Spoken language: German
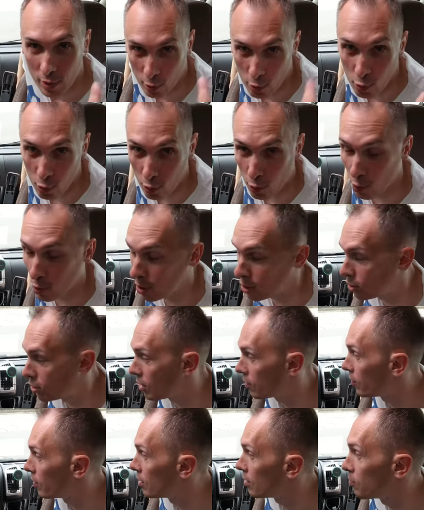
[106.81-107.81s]
Gut, dass
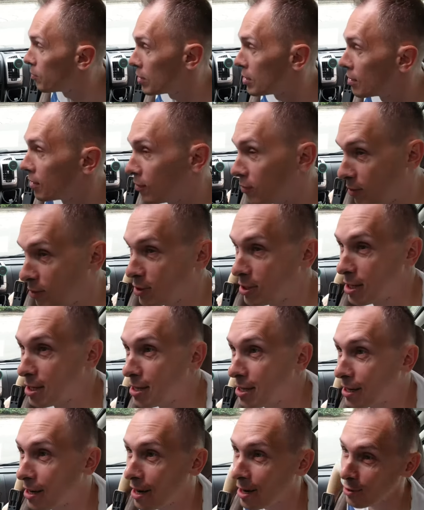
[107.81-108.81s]
Stefan ein bisschen von
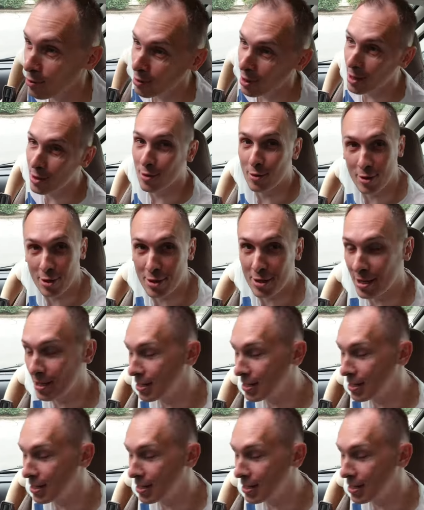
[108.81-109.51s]
Technik Ahnung hat und ich